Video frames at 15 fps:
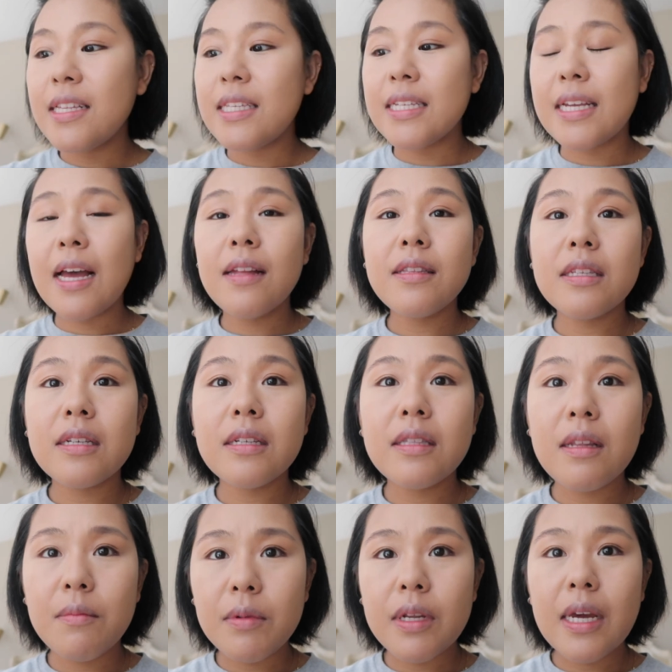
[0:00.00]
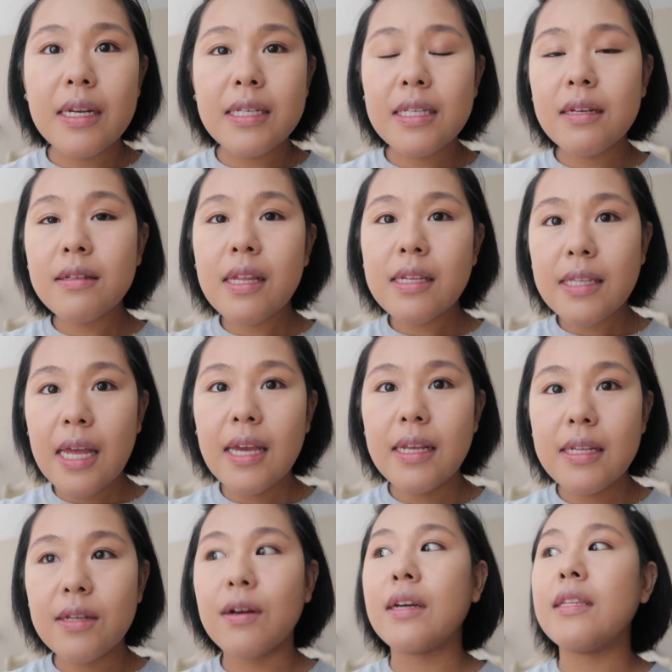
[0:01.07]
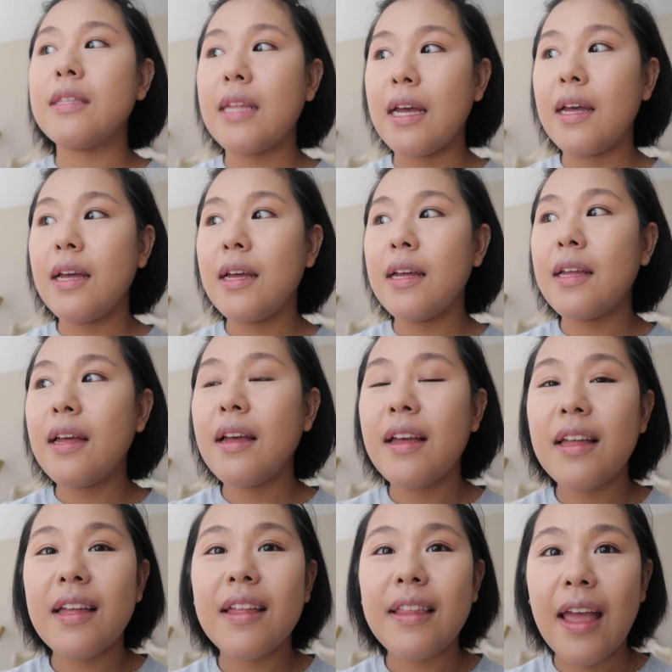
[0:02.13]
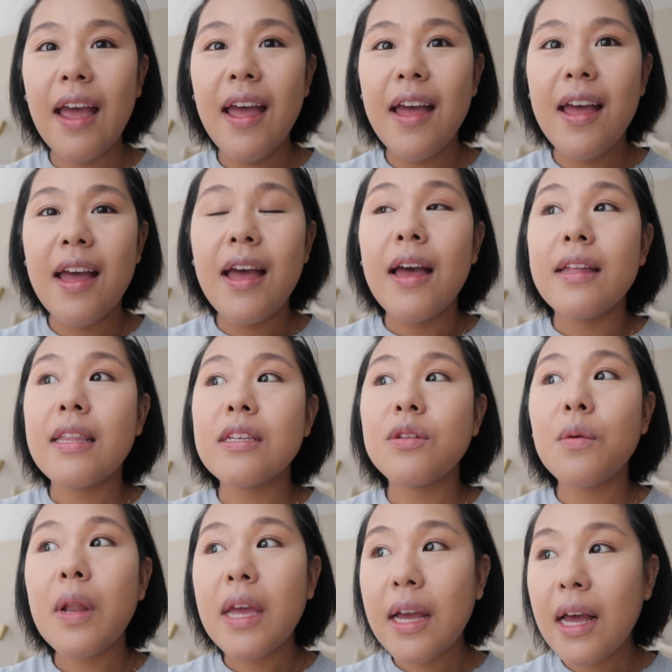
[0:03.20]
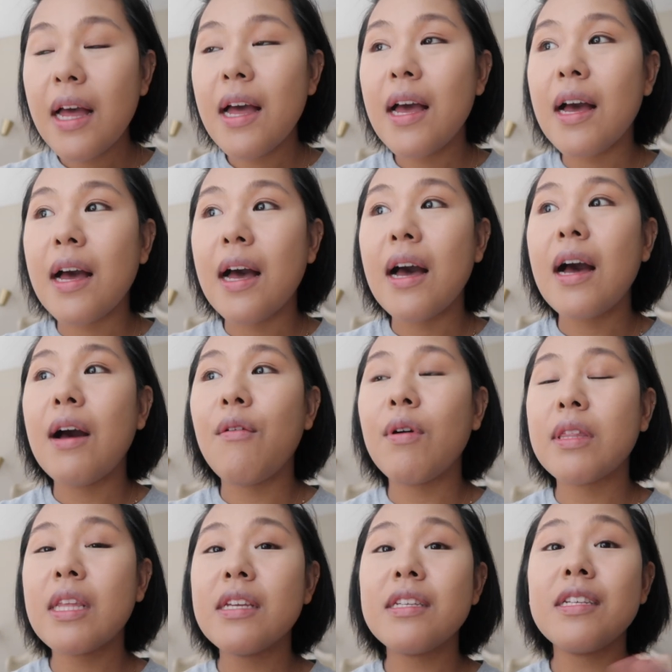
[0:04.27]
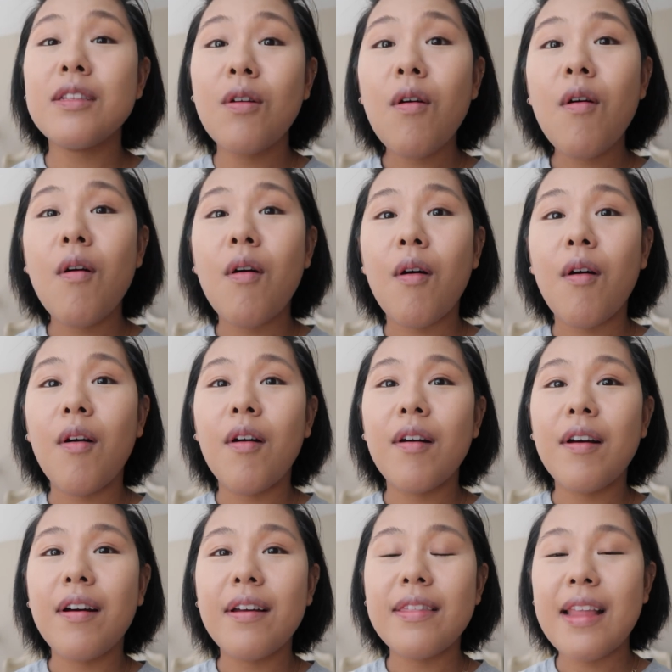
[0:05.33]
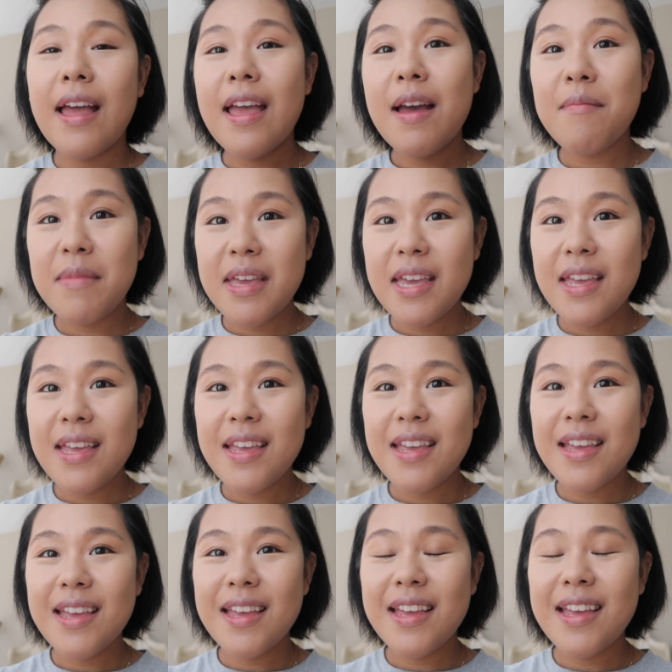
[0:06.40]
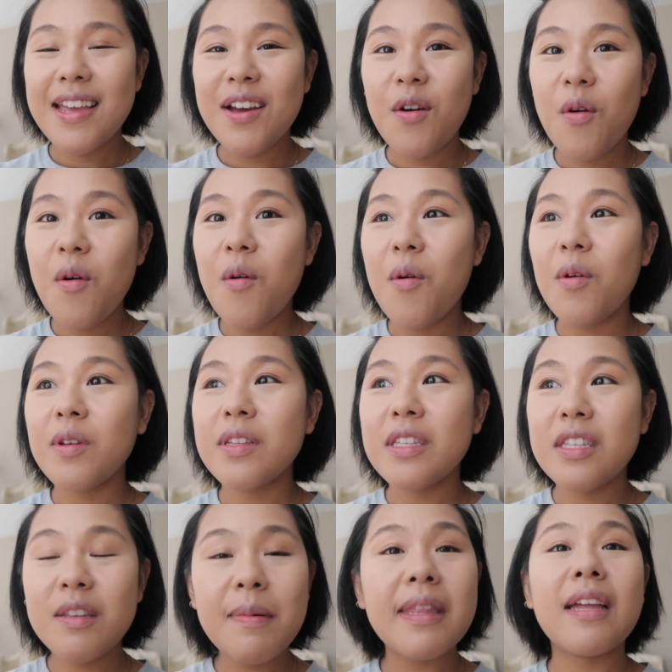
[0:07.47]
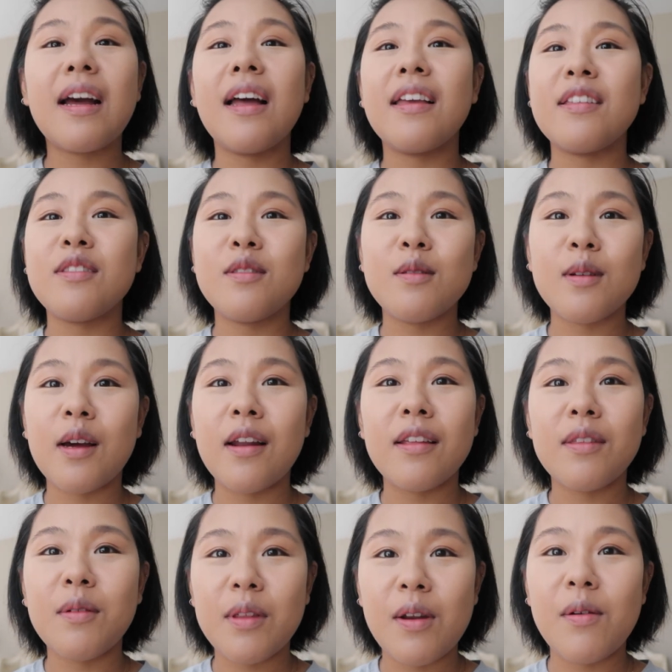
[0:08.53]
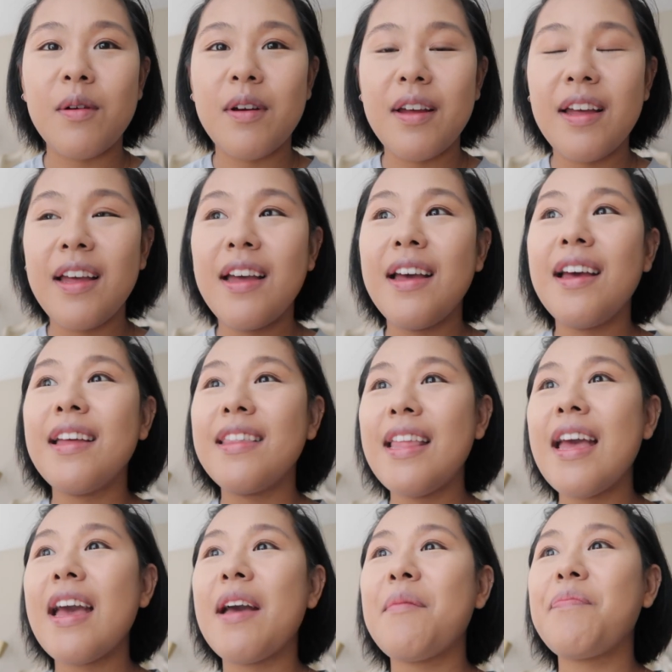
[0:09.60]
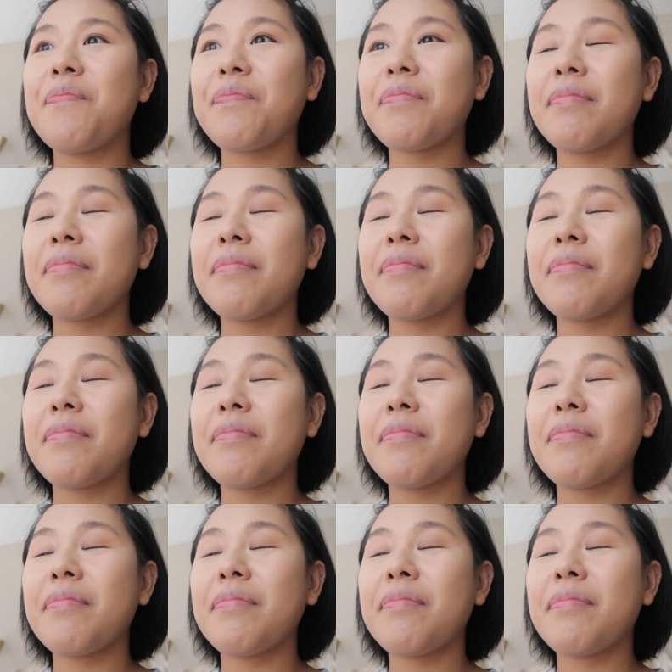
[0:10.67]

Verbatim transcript: 時間作って無理やりしてくださいとか言ってね。でそれが私の悩みを全て解決するからって言われたの。で